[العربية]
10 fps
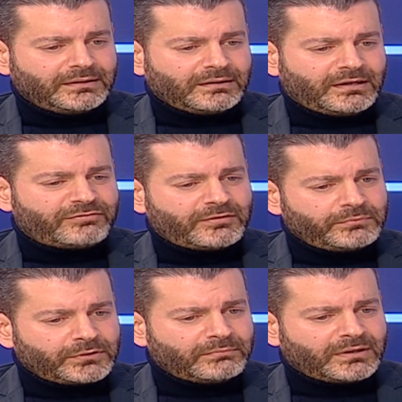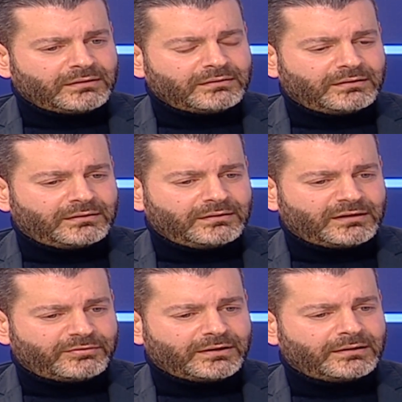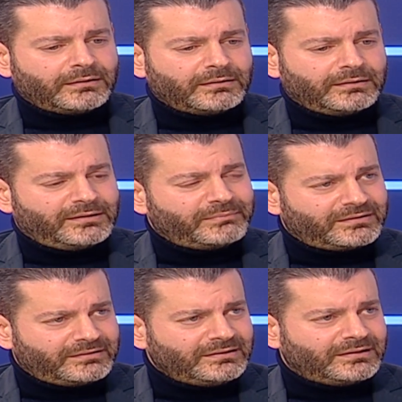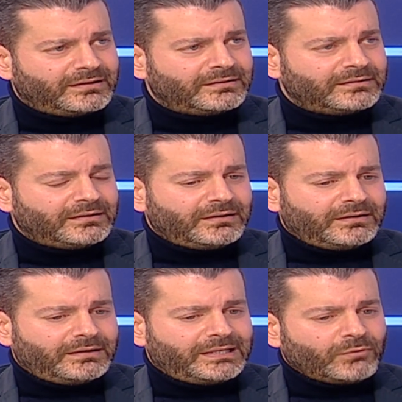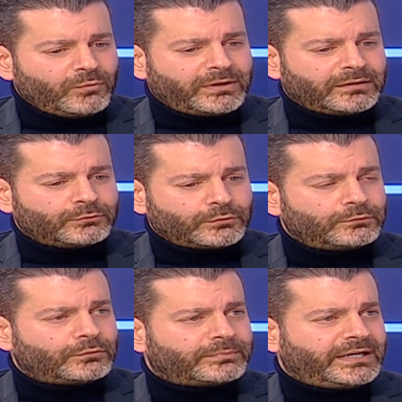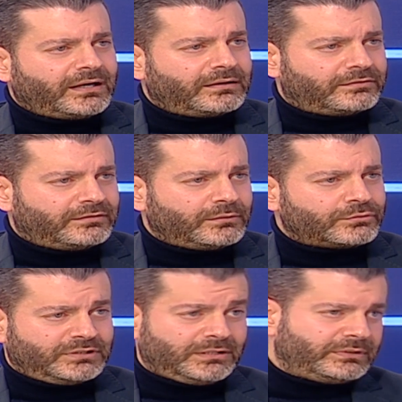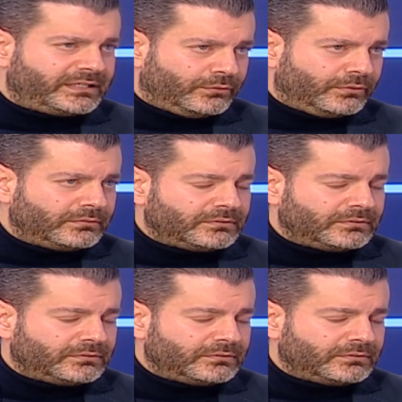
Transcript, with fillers: كيف بنضمن النفقة المادية اللي ممكن تصدر بحق الزوج لأولاده